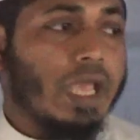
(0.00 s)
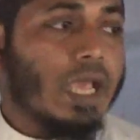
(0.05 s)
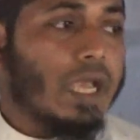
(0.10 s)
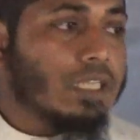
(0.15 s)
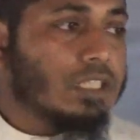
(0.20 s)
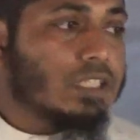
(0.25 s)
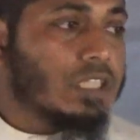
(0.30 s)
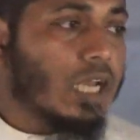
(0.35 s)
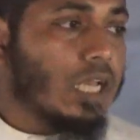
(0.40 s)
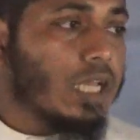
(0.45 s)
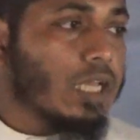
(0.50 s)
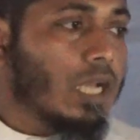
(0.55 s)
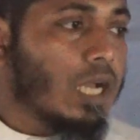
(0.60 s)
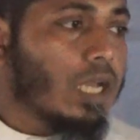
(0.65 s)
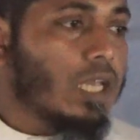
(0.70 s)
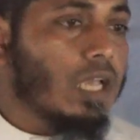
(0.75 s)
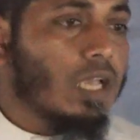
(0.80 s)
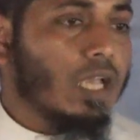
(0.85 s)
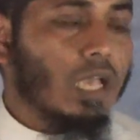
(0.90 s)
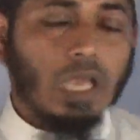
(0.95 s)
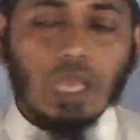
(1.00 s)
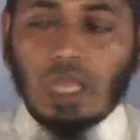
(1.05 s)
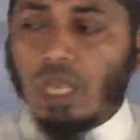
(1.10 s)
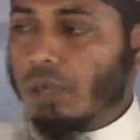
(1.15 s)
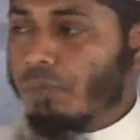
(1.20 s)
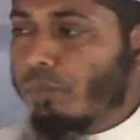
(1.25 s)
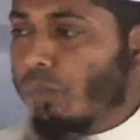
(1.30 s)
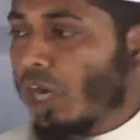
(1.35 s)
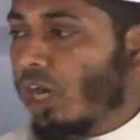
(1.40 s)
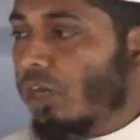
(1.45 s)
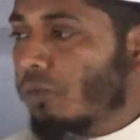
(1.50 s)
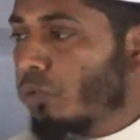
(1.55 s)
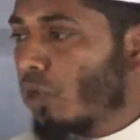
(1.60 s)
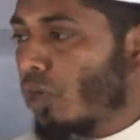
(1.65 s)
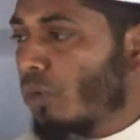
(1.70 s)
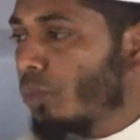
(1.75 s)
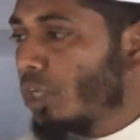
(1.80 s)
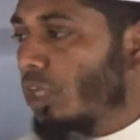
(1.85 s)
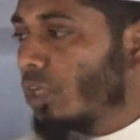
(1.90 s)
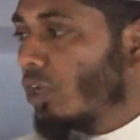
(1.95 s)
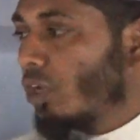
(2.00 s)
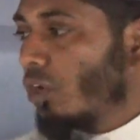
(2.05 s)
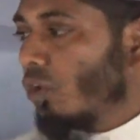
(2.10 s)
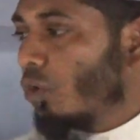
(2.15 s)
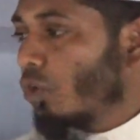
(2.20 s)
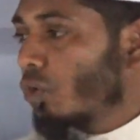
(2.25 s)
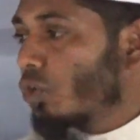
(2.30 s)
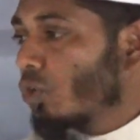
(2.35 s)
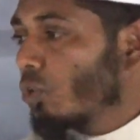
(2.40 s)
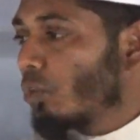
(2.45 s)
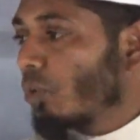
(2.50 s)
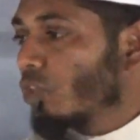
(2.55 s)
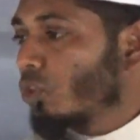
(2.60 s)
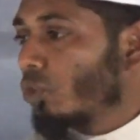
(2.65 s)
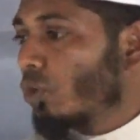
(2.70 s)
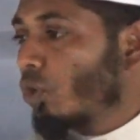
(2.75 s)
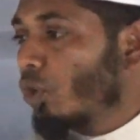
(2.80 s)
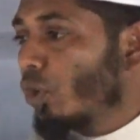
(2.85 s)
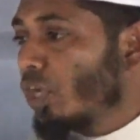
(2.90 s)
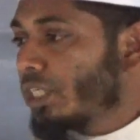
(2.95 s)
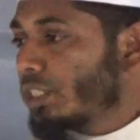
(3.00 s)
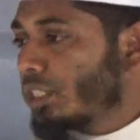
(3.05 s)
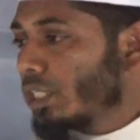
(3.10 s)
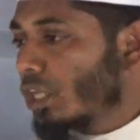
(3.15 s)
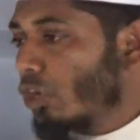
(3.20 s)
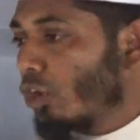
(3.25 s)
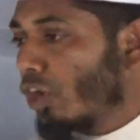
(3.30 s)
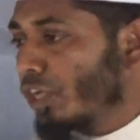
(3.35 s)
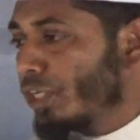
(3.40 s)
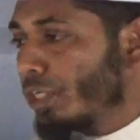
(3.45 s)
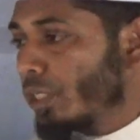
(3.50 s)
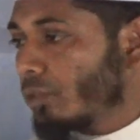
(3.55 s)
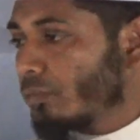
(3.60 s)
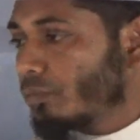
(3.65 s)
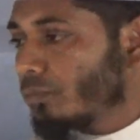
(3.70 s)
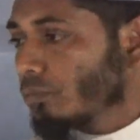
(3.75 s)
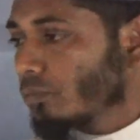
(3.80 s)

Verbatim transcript: এক জায়গায় এক প্ল্যাটফর্মে ঐক্যবদ্ধ হয়েছে কি হয়নি